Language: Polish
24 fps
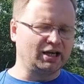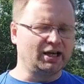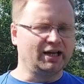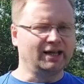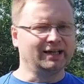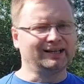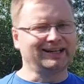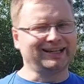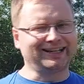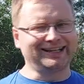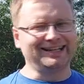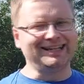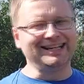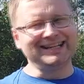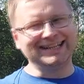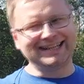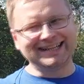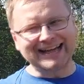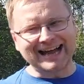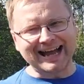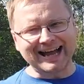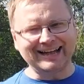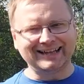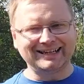taki
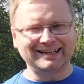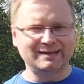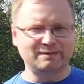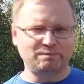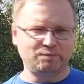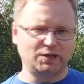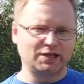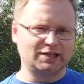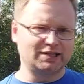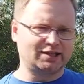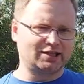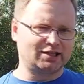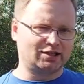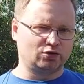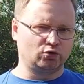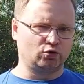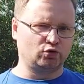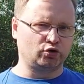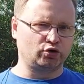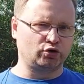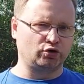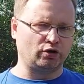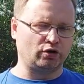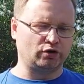idealny pies
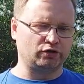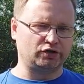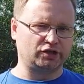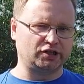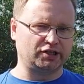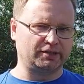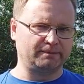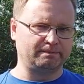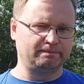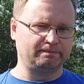stróżujący.